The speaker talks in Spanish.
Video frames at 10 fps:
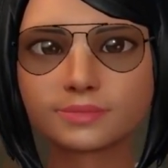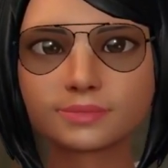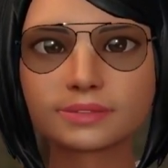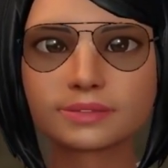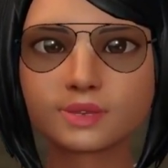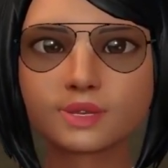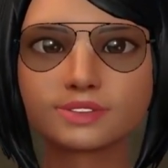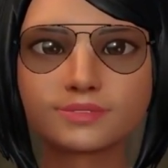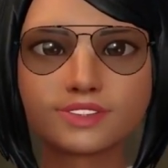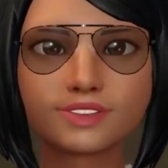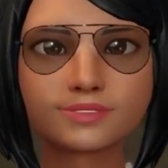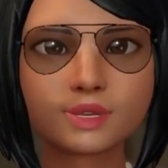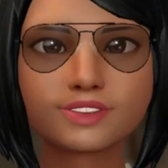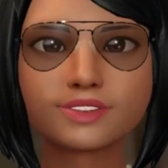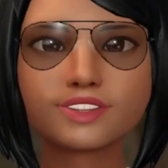El momento del
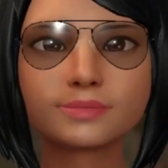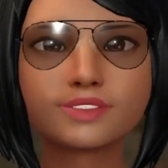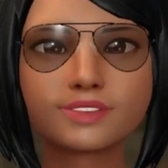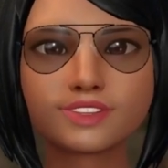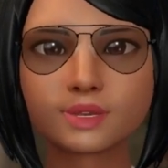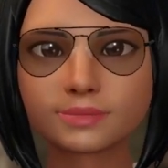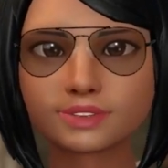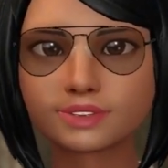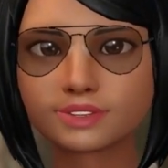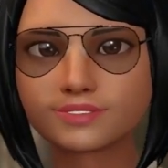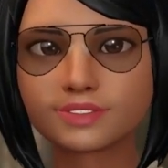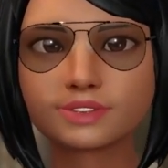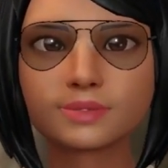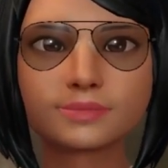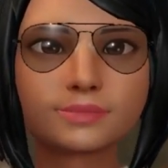descubrimiento no debe pasar
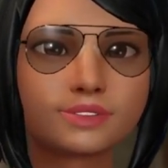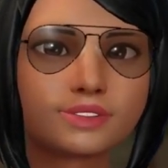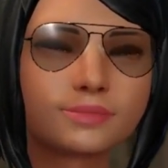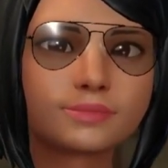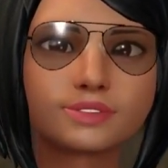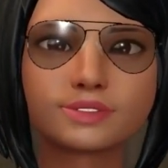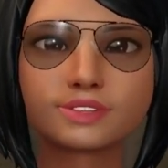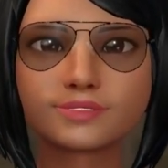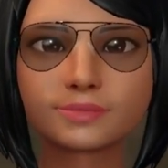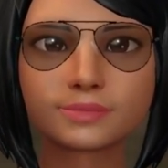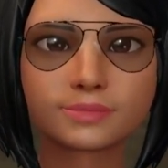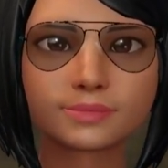desapercibido para nadie.